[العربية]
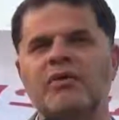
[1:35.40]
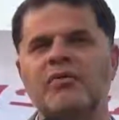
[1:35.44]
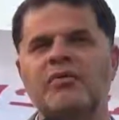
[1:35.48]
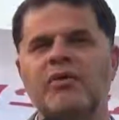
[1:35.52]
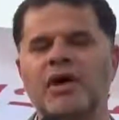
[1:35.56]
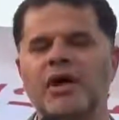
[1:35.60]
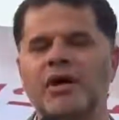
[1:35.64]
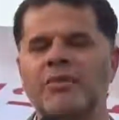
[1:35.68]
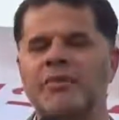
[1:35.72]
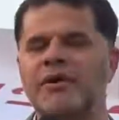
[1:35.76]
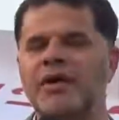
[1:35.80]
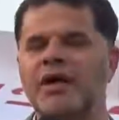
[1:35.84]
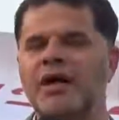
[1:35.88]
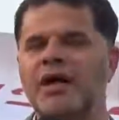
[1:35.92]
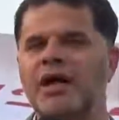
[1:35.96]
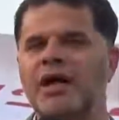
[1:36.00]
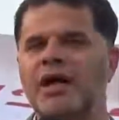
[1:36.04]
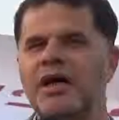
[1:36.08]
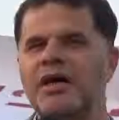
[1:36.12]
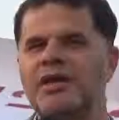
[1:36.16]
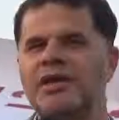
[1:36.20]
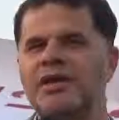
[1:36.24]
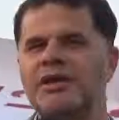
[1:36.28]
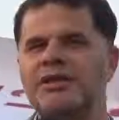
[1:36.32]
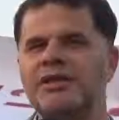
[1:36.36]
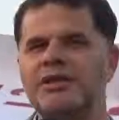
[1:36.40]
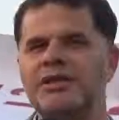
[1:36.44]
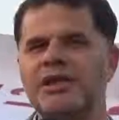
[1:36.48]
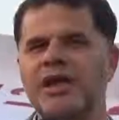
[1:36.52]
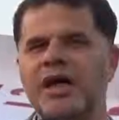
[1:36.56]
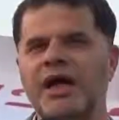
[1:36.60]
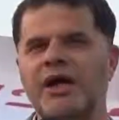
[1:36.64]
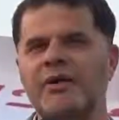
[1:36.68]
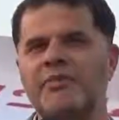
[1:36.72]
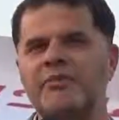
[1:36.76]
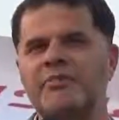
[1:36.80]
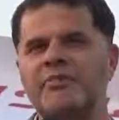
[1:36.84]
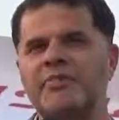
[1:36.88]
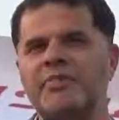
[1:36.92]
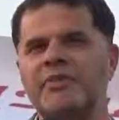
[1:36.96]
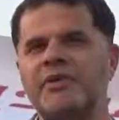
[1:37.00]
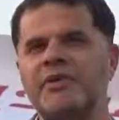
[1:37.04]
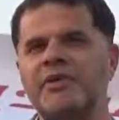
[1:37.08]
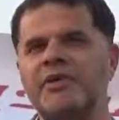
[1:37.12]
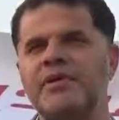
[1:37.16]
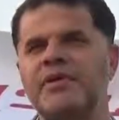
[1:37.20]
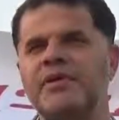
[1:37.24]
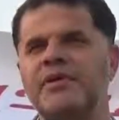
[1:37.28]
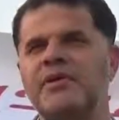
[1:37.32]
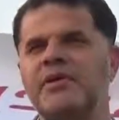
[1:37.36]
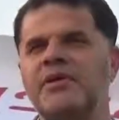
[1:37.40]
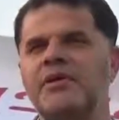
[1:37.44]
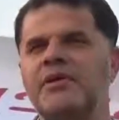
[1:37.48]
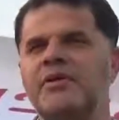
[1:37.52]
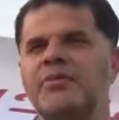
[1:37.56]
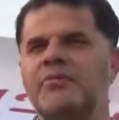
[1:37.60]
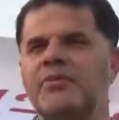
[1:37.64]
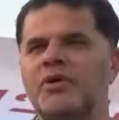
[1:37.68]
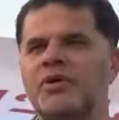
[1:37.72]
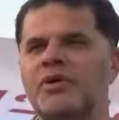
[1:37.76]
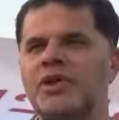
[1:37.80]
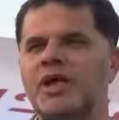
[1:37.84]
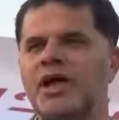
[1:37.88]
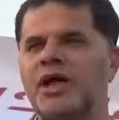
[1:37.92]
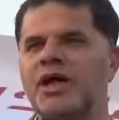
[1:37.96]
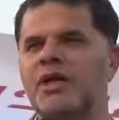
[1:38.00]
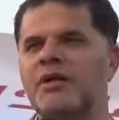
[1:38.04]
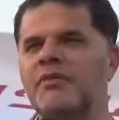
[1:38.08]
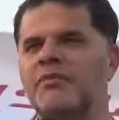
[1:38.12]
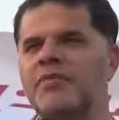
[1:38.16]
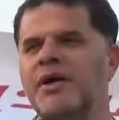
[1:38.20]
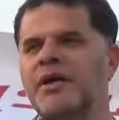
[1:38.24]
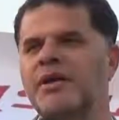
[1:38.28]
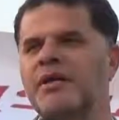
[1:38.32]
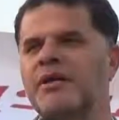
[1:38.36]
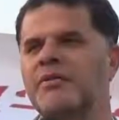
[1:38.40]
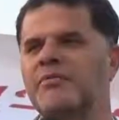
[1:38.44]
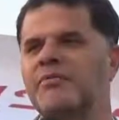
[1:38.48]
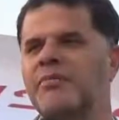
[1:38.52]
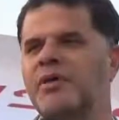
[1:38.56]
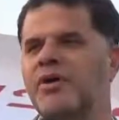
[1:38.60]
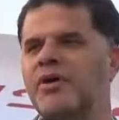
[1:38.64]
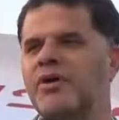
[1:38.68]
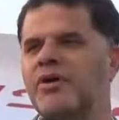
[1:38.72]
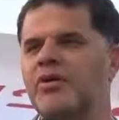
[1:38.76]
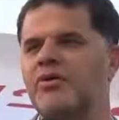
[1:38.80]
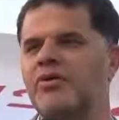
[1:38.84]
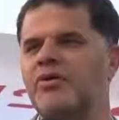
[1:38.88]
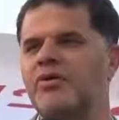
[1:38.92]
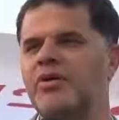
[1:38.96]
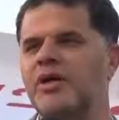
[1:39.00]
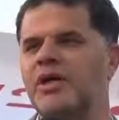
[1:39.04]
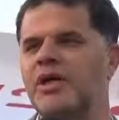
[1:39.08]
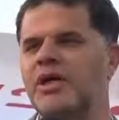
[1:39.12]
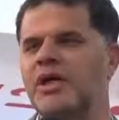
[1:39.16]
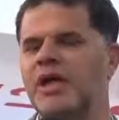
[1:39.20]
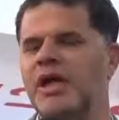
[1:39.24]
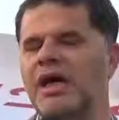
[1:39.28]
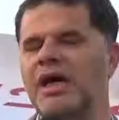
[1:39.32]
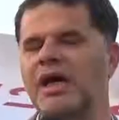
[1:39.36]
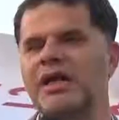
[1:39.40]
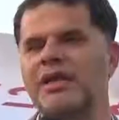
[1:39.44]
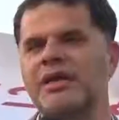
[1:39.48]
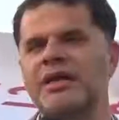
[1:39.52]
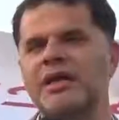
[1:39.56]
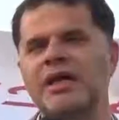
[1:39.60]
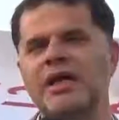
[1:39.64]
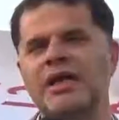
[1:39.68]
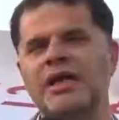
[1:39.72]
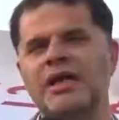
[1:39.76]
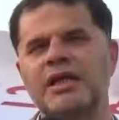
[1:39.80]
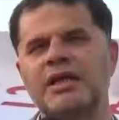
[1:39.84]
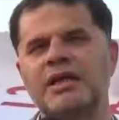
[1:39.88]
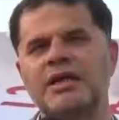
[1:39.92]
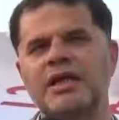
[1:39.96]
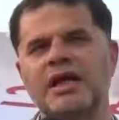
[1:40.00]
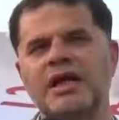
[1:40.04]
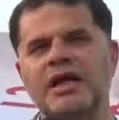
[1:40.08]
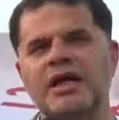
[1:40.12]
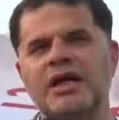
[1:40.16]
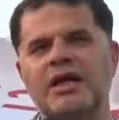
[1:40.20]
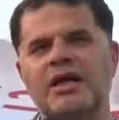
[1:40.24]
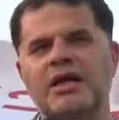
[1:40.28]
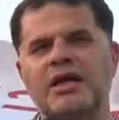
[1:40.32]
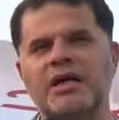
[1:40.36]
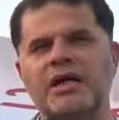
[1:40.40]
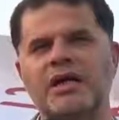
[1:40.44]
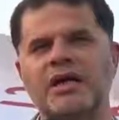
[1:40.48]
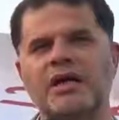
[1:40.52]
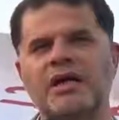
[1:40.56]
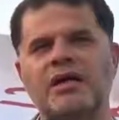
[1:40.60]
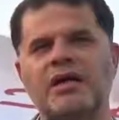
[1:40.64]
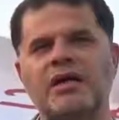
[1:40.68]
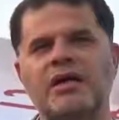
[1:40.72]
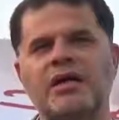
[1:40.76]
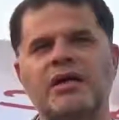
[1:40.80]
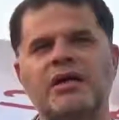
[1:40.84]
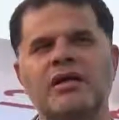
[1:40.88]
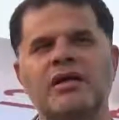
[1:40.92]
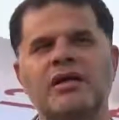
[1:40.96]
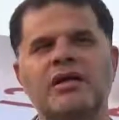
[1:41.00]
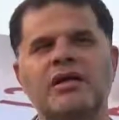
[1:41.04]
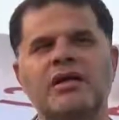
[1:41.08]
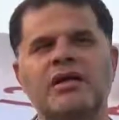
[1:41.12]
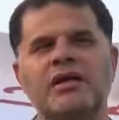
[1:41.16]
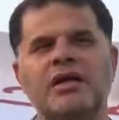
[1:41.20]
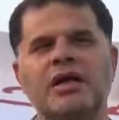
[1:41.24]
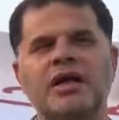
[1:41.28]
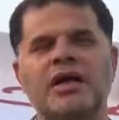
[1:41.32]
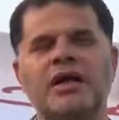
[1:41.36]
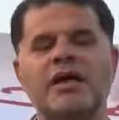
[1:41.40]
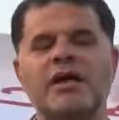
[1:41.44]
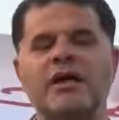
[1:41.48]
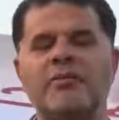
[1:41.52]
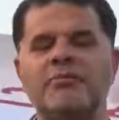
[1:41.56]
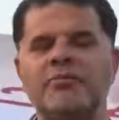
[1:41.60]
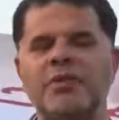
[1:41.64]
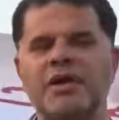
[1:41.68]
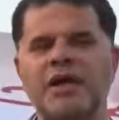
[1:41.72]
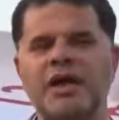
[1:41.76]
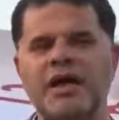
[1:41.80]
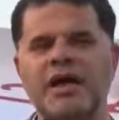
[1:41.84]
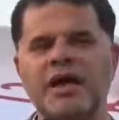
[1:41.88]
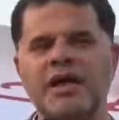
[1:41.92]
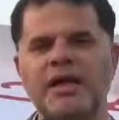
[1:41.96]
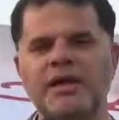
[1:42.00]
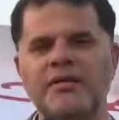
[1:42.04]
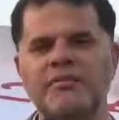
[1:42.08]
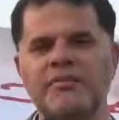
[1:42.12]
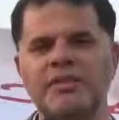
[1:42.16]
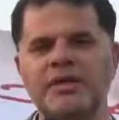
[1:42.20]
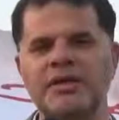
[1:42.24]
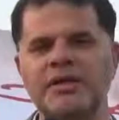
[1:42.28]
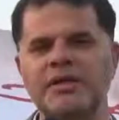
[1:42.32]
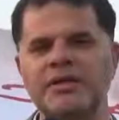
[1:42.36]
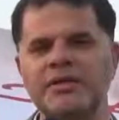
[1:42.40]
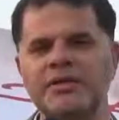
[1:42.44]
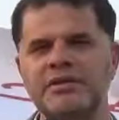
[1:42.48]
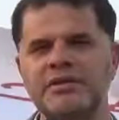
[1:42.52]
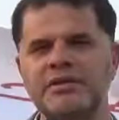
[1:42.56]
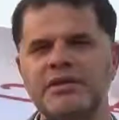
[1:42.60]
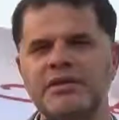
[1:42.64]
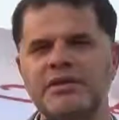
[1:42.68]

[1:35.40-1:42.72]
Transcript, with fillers: ويبقى هذا الشعب مطالبا بحقوقه العادله الذي اقرها له رب العالمين